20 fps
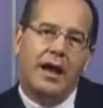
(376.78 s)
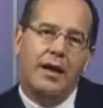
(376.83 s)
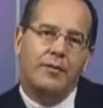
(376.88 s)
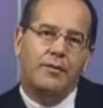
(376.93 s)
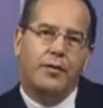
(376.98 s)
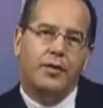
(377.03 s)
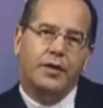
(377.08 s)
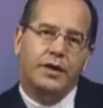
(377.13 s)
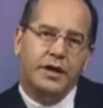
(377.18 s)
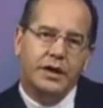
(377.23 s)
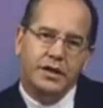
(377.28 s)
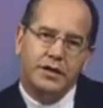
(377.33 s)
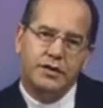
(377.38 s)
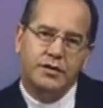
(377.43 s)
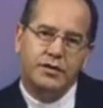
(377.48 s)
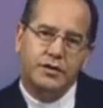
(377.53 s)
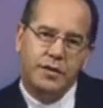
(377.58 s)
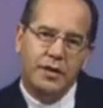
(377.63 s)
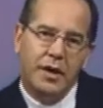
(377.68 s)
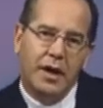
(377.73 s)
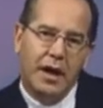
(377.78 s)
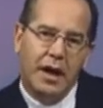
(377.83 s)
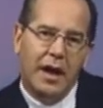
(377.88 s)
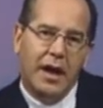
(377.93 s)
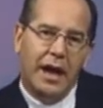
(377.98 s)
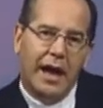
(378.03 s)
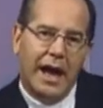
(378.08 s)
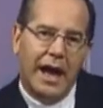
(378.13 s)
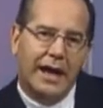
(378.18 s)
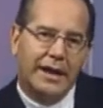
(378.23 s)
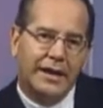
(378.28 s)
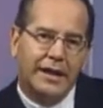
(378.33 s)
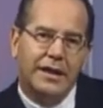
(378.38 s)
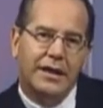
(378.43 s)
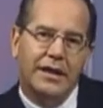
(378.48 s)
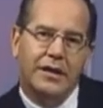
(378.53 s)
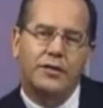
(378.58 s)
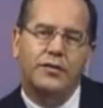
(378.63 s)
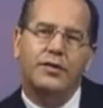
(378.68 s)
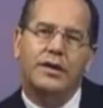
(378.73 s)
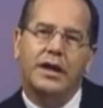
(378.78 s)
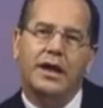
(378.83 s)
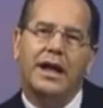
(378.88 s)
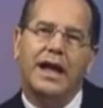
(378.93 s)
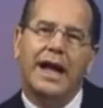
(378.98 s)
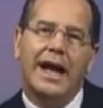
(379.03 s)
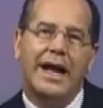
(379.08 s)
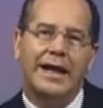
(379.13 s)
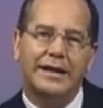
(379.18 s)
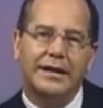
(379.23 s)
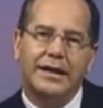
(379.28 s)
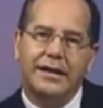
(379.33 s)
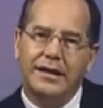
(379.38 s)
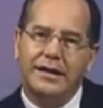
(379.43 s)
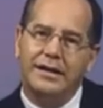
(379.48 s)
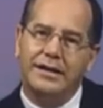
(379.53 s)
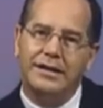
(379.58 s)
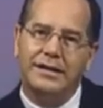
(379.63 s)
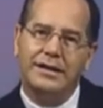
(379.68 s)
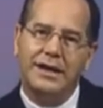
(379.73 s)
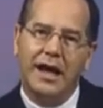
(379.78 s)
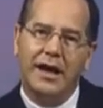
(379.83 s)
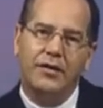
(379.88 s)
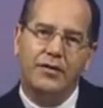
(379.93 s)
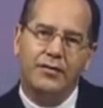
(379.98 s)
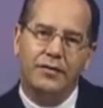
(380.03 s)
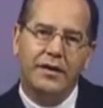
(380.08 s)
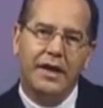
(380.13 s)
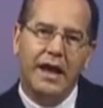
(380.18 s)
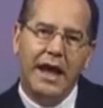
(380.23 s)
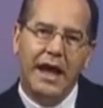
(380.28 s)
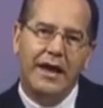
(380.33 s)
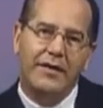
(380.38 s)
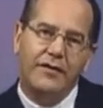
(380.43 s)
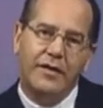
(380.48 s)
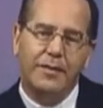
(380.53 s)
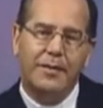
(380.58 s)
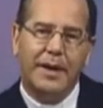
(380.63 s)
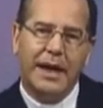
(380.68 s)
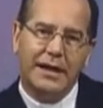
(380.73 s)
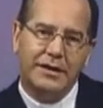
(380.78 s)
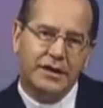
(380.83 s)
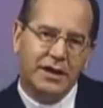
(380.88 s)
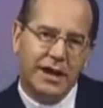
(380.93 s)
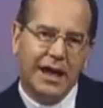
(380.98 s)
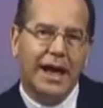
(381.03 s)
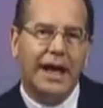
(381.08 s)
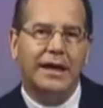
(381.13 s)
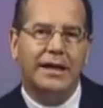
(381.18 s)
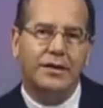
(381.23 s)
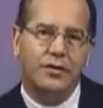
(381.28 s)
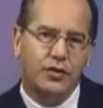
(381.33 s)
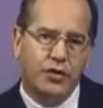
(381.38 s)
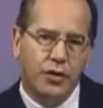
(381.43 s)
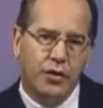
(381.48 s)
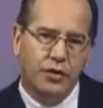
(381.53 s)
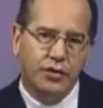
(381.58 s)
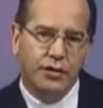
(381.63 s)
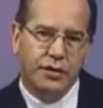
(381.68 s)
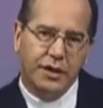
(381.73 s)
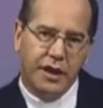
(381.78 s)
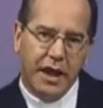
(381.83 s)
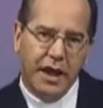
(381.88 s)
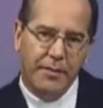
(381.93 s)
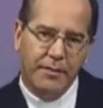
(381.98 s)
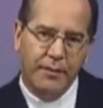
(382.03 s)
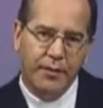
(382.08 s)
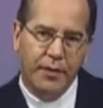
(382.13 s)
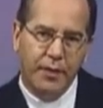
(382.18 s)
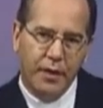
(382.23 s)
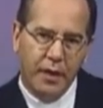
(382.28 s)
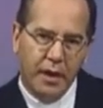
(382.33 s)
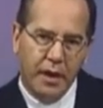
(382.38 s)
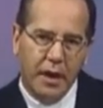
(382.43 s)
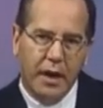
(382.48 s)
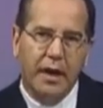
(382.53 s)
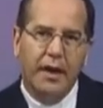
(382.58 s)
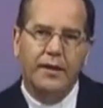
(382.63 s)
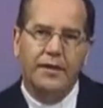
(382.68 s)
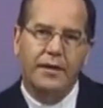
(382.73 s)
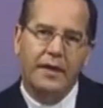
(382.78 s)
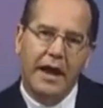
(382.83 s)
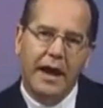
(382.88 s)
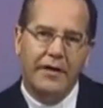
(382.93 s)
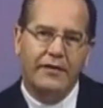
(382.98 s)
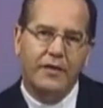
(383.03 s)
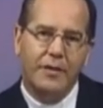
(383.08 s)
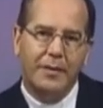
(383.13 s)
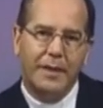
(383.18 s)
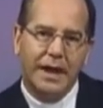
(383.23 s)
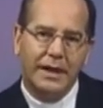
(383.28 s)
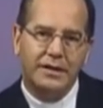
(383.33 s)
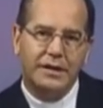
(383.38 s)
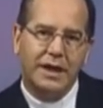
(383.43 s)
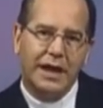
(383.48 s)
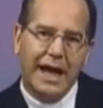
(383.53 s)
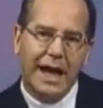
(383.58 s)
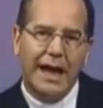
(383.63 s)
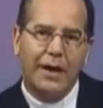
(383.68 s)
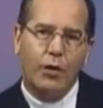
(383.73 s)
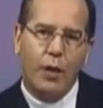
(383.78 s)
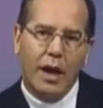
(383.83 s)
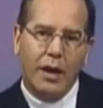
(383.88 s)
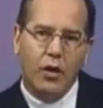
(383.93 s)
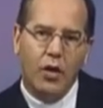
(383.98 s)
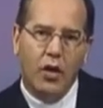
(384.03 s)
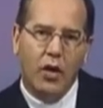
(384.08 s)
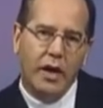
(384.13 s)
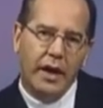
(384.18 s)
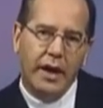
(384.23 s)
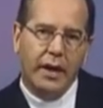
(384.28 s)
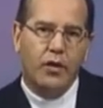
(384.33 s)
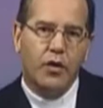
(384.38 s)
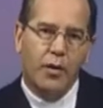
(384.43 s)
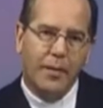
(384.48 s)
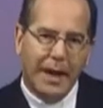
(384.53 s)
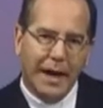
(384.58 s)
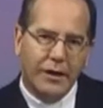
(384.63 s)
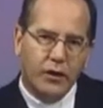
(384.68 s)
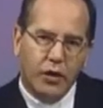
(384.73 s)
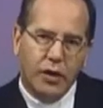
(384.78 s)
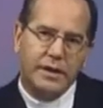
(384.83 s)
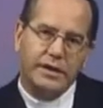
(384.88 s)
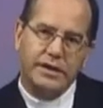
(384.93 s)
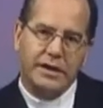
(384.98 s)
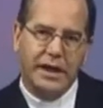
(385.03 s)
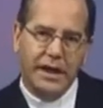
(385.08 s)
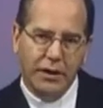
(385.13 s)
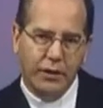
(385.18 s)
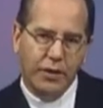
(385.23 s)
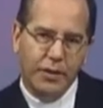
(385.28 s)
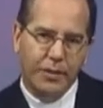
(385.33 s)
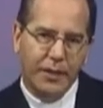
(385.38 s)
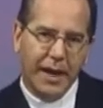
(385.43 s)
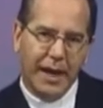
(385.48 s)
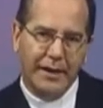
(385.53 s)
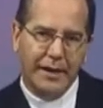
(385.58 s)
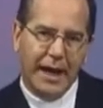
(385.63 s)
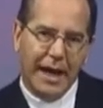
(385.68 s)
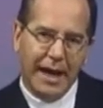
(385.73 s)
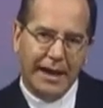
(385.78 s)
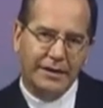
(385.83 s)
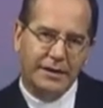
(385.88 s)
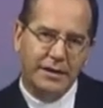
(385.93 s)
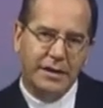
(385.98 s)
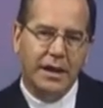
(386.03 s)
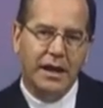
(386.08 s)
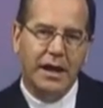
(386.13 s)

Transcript: Por isso, aquilo que cada cristão deve praticar em todo o tempo deve praticá-lo agora com maior zelo e piedade,